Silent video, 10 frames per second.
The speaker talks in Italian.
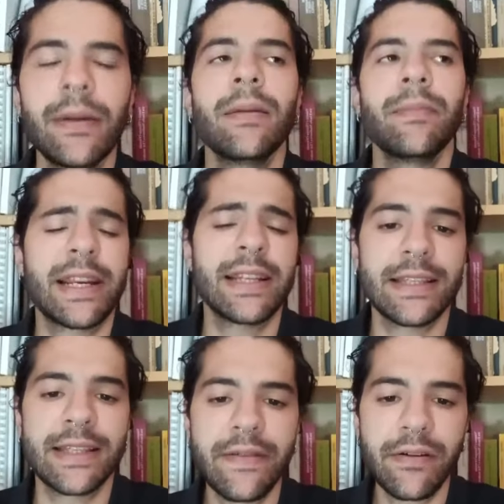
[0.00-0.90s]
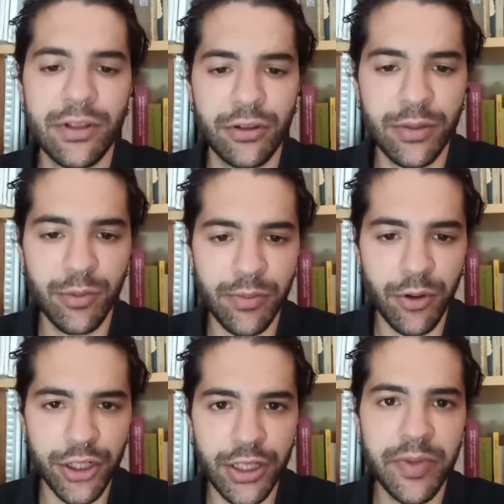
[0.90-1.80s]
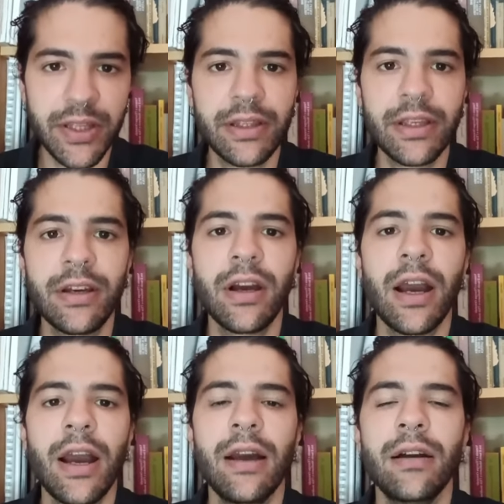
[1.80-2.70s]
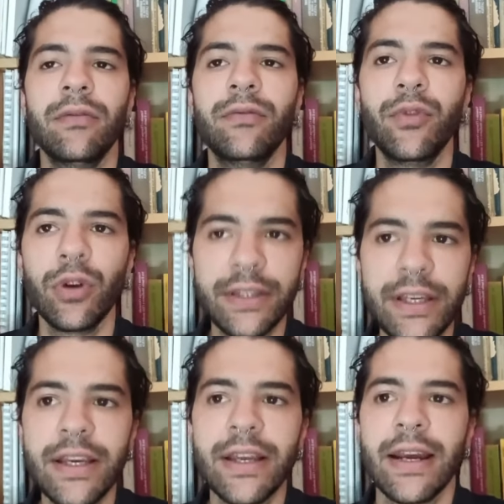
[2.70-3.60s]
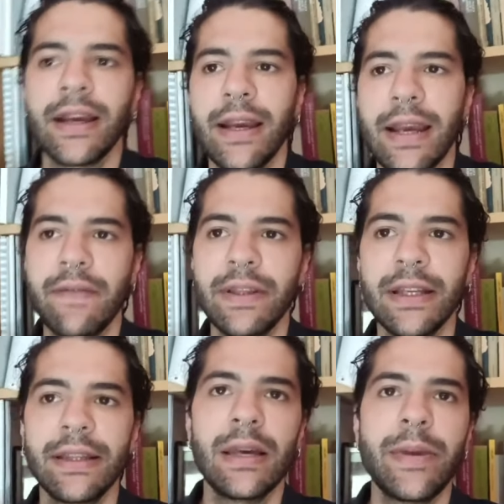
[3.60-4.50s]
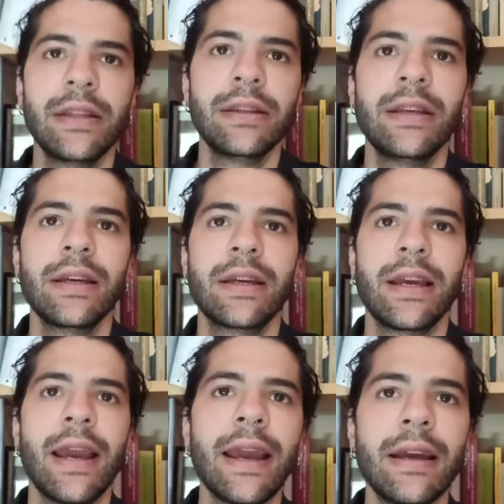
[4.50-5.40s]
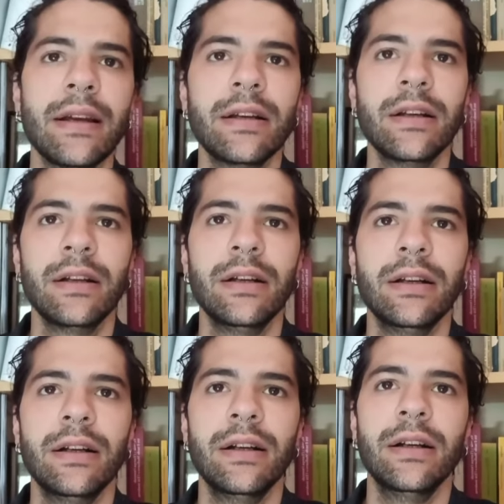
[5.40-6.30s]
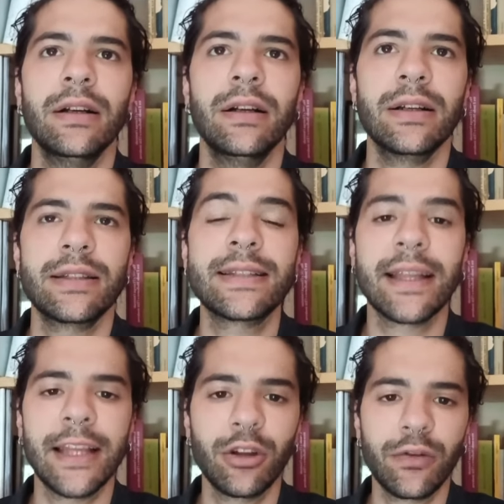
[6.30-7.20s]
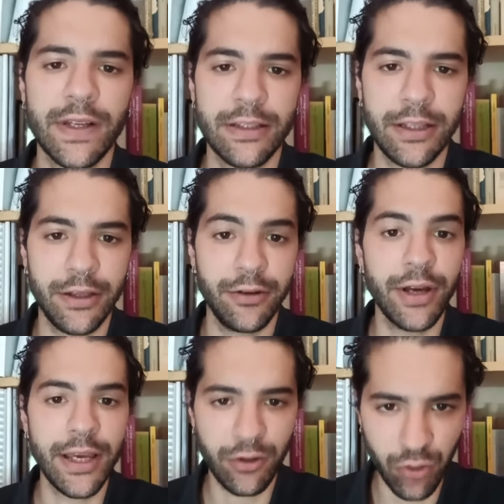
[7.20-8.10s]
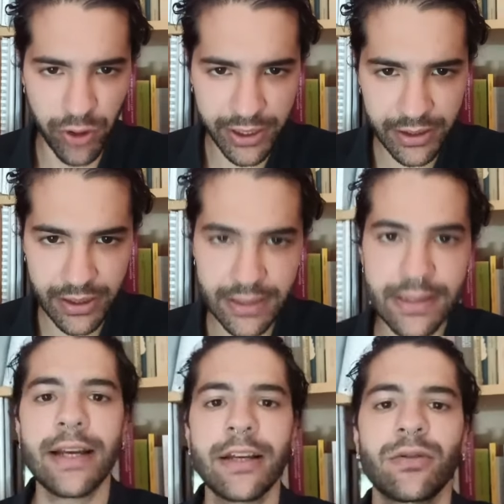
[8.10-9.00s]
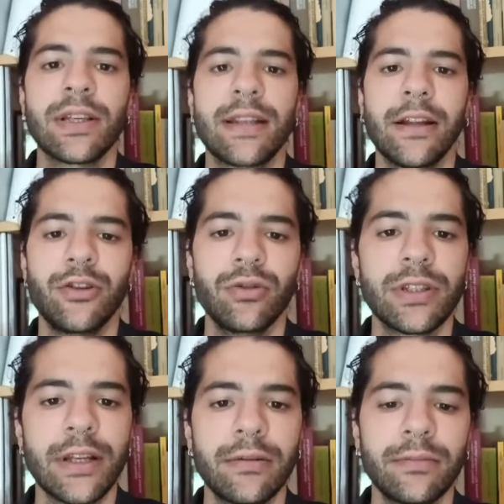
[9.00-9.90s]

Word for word: perché se si arriva a questo tipo di procedimenti vuol dire evidentemente che uh, si sta dando fastidio e quindi si è sulla strada giusta.